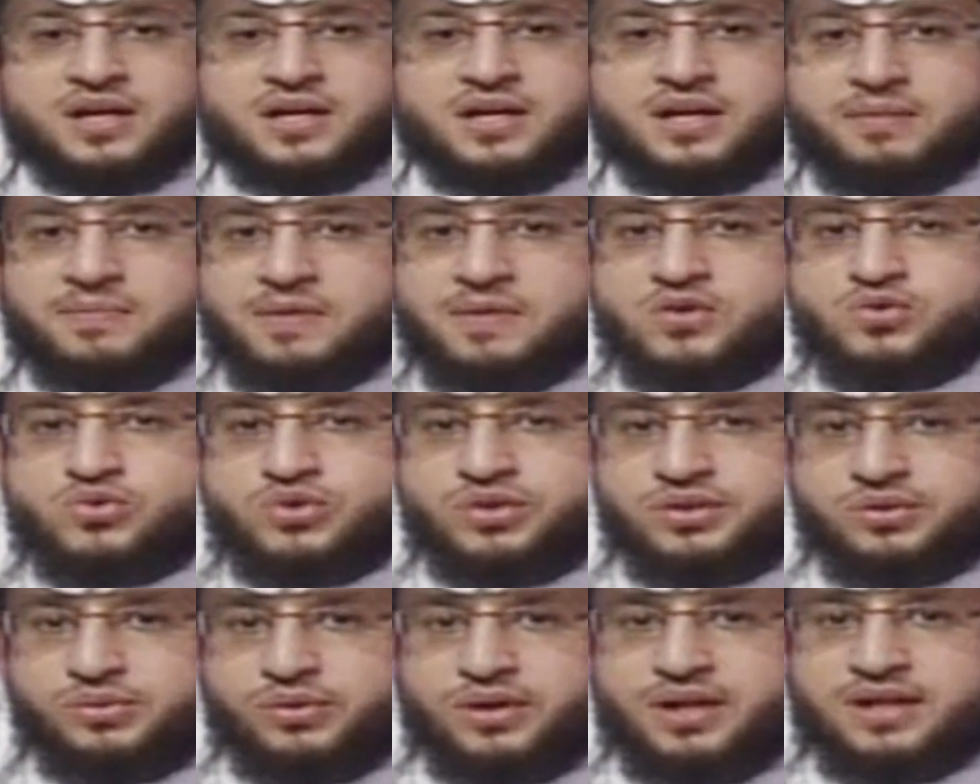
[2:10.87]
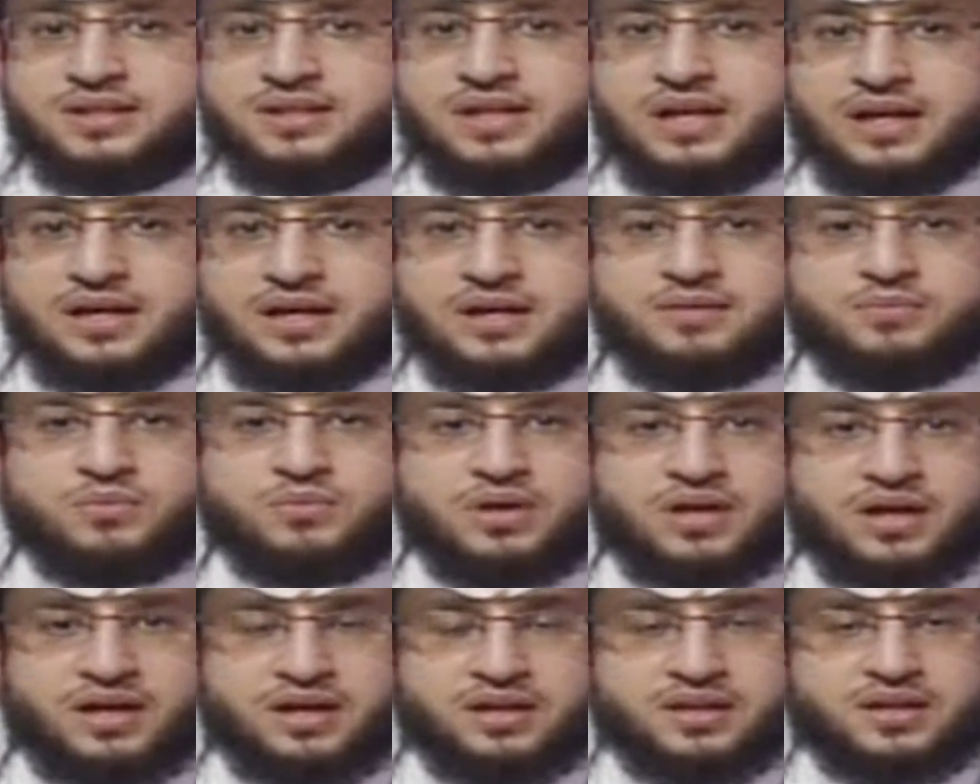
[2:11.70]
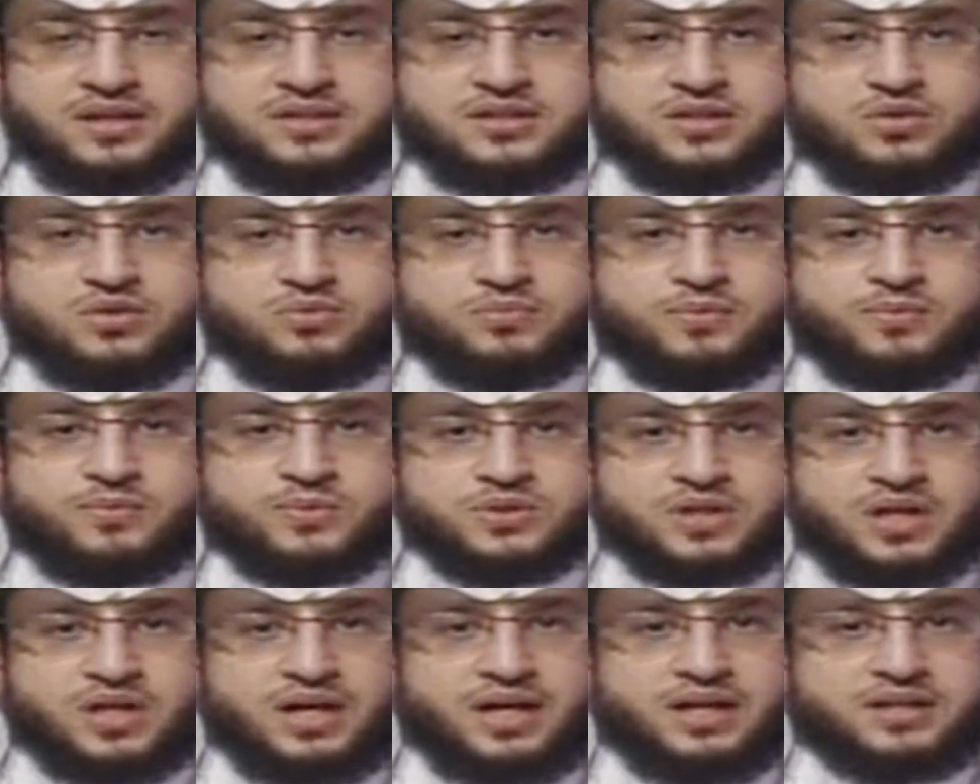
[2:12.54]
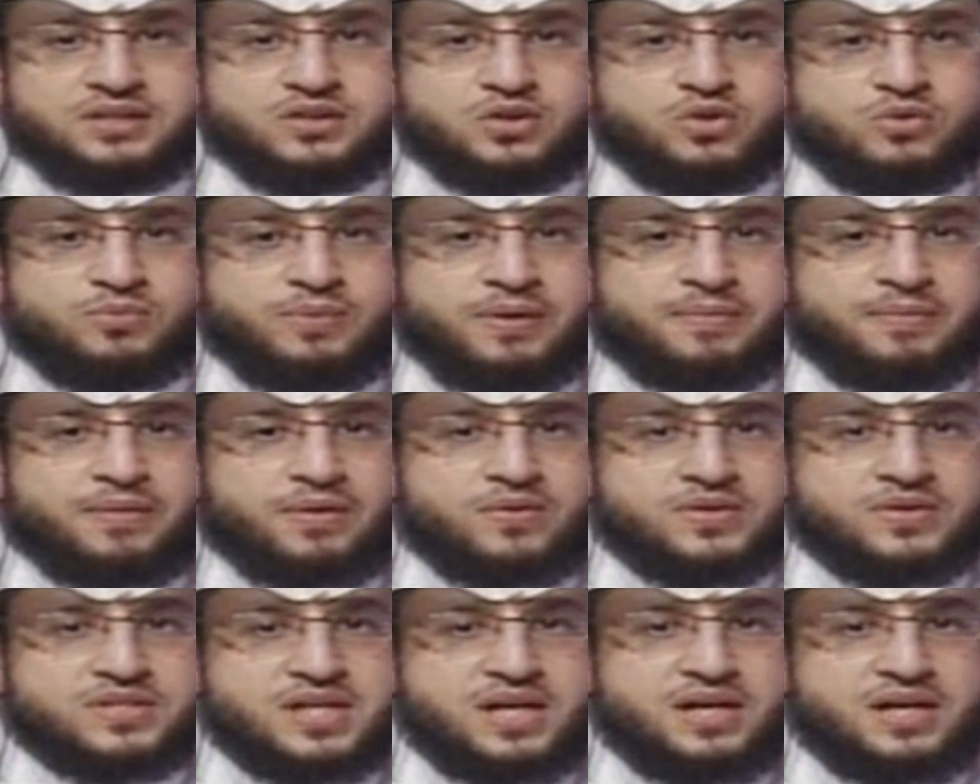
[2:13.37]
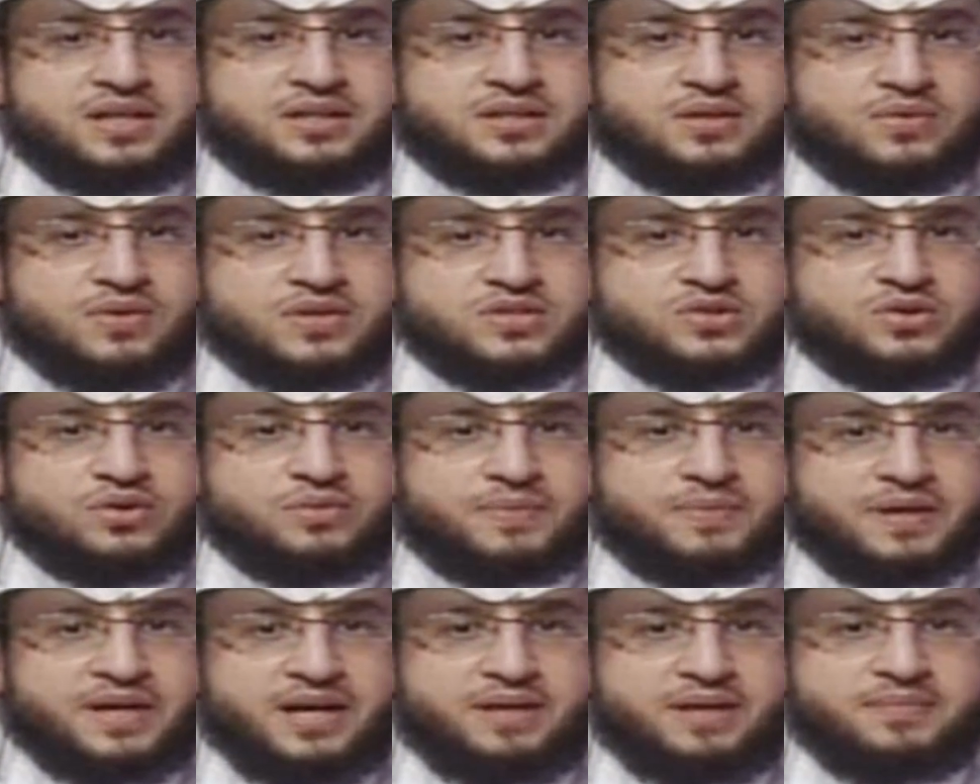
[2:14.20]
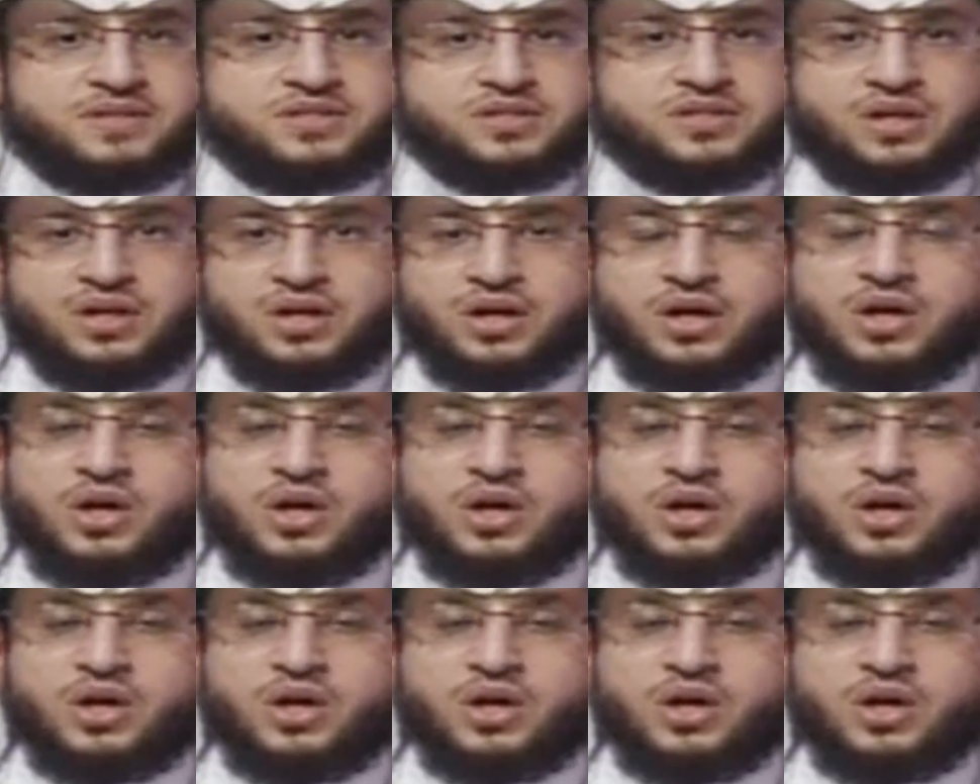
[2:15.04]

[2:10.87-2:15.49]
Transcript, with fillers: كما يسعدنا تلقي ملاحظاتكم ومقترحاتكم عبر وسائل تواصل البرنامج